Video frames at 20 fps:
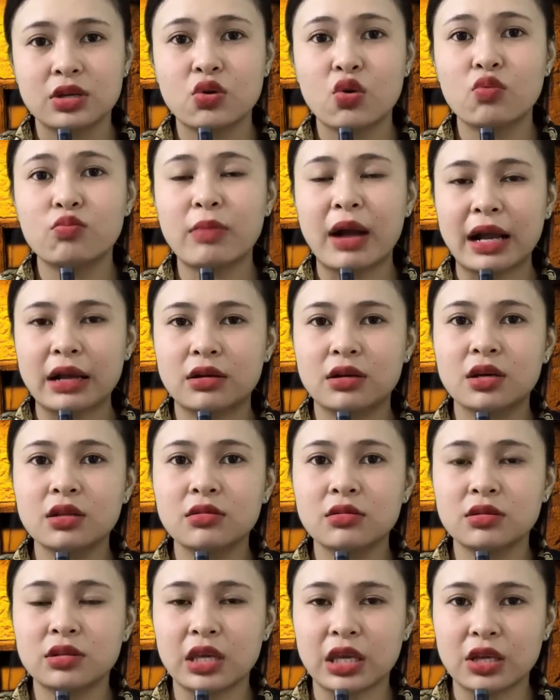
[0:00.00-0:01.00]
Khuôn mặt
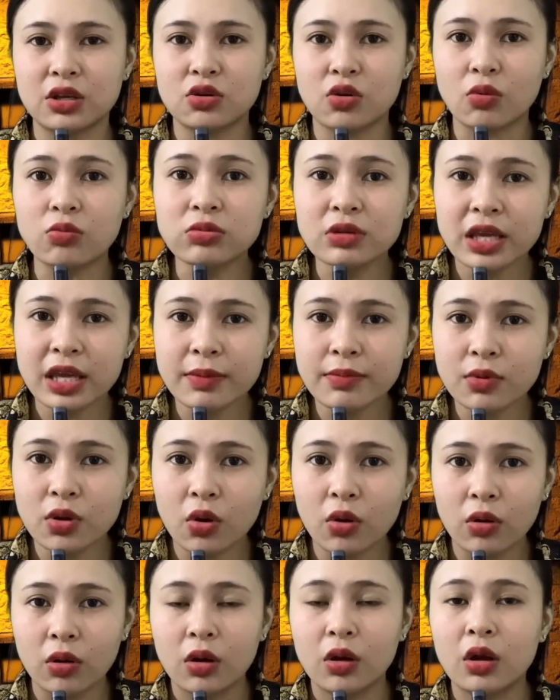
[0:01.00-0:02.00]
kinh dị khủng khiếp
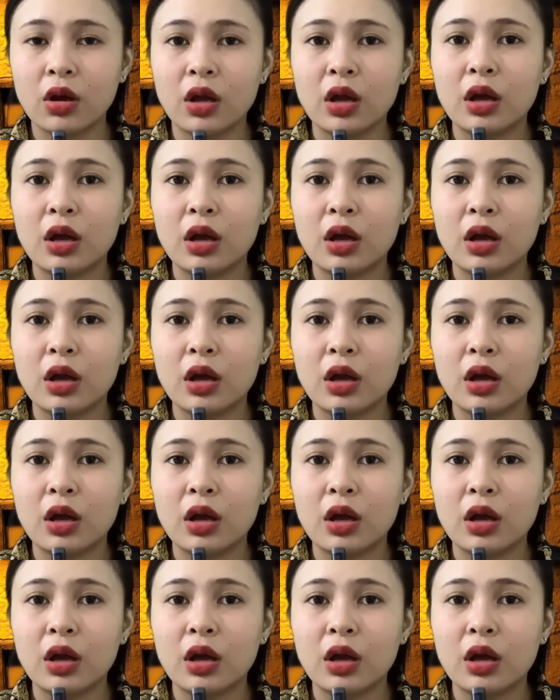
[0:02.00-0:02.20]
luôn.